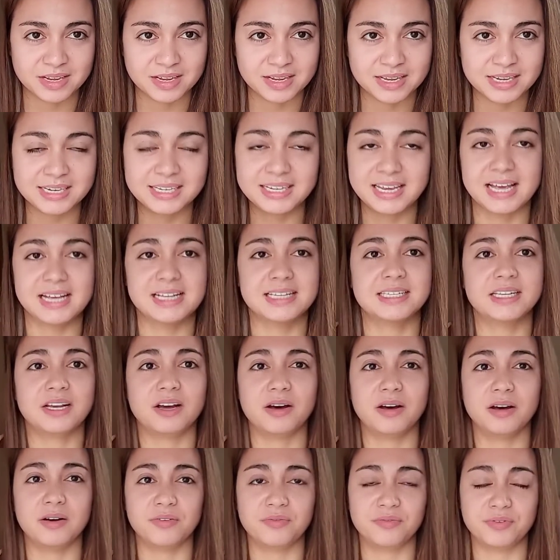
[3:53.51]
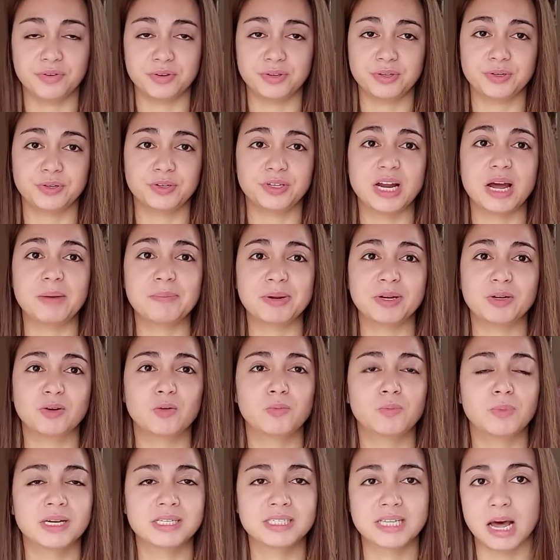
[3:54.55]
in case sa uh, future namin
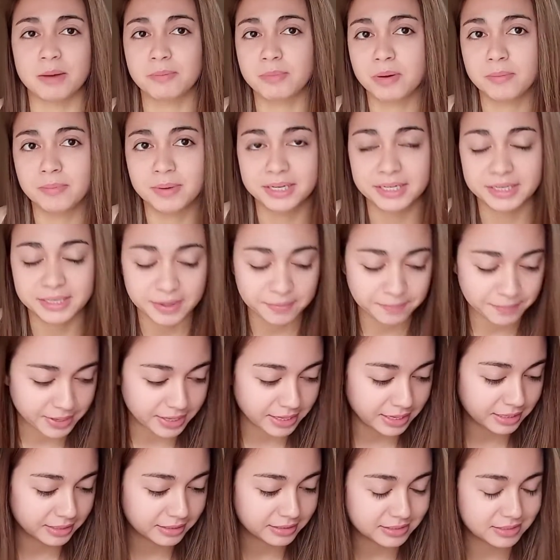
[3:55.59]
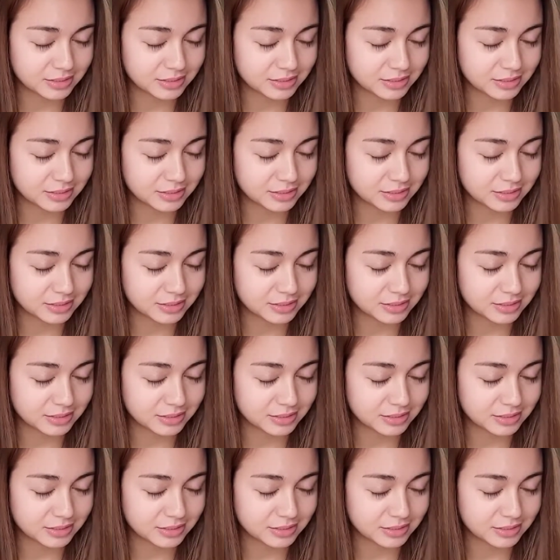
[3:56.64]
kung magsama man kami.